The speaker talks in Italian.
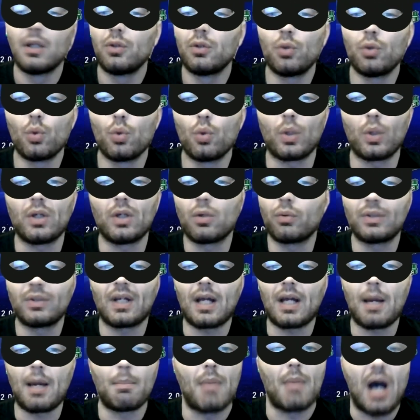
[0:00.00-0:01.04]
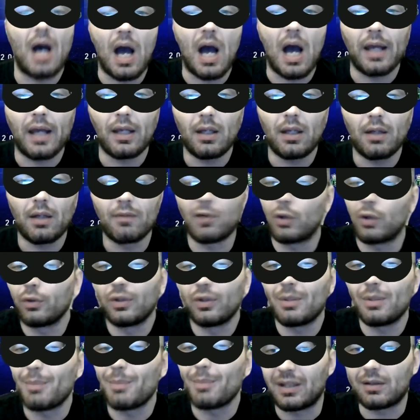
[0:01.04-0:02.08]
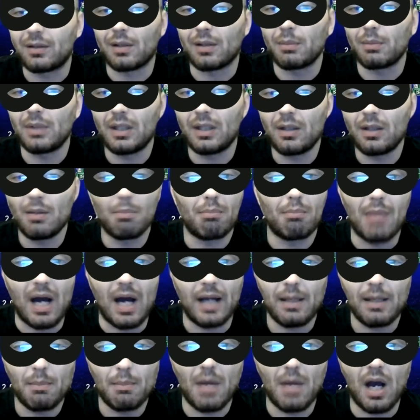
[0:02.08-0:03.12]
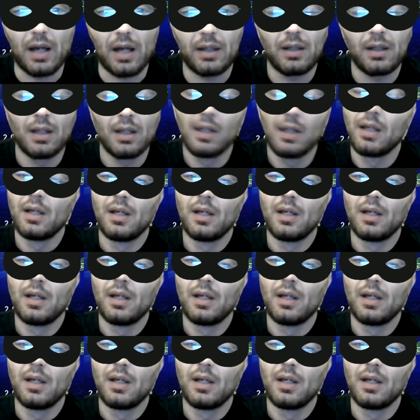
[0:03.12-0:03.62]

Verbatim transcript: dunque non dirà mai voglio dimettermi, mai e mai.